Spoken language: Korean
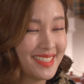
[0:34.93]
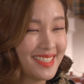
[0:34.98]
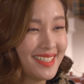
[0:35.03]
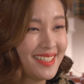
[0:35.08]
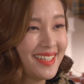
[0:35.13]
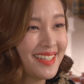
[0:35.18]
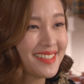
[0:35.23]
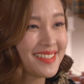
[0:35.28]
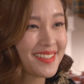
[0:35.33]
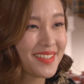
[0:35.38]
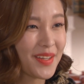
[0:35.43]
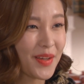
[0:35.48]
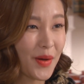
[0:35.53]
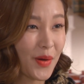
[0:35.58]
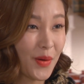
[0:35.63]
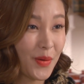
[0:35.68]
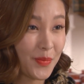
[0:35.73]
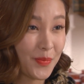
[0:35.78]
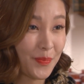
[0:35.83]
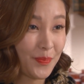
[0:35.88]

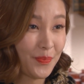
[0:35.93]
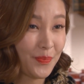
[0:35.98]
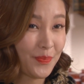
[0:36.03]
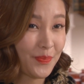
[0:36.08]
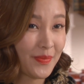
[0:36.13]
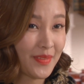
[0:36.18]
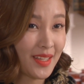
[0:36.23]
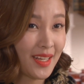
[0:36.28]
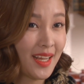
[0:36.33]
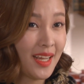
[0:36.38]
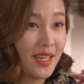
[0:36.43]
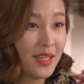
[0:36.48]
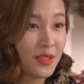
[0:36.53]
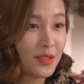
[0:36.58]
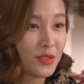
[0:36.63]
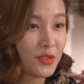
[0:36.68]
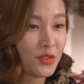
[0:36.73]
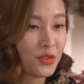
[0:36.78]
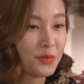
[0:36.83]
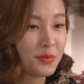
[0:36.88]
실례는요.
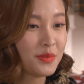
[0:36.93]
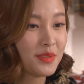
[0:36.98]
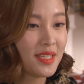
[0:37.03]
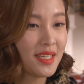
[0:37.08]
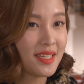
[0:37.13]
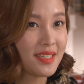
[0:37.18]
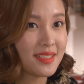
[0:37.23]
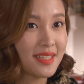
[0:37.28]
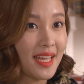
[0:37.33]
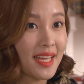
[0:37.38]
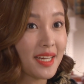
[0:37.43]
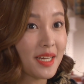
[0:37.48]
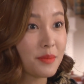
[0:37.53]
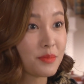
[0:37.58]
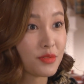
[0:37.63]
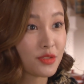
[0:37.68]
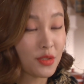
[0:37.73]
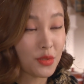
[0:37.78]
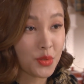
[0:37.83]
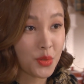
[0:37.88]
두 분이 사이가
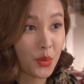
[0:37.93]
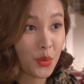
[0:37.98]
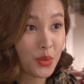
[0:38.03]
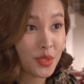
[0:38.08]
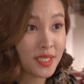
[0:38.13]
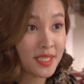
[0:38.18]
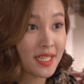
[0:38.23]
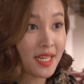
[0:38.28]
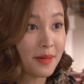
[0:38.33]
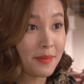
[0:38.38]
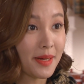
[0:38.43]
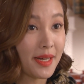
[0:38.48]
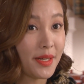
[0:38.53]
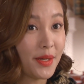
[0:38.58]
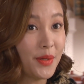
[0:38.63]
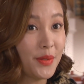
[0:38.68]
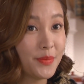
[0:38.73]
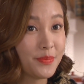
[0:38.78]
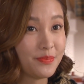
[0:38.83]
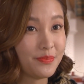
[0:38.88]
무척 좋으신가
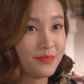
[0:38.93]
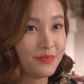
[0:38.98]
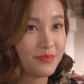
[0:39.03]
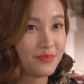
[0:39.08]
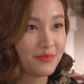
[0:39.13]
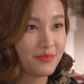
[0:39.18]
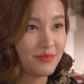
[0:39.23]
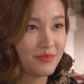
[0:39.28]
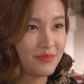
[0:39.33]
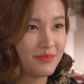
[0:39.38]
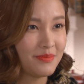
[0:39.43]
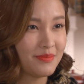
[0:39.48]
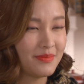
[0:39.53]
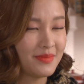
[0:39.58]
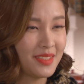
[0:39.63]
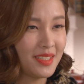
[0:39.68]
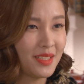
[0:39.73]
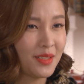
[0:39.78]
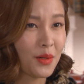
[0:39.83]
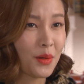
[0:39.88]
봐요.
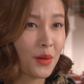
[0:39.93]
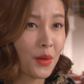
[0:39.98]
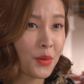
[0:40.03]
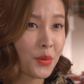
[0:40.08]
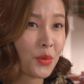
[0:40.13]
이렇게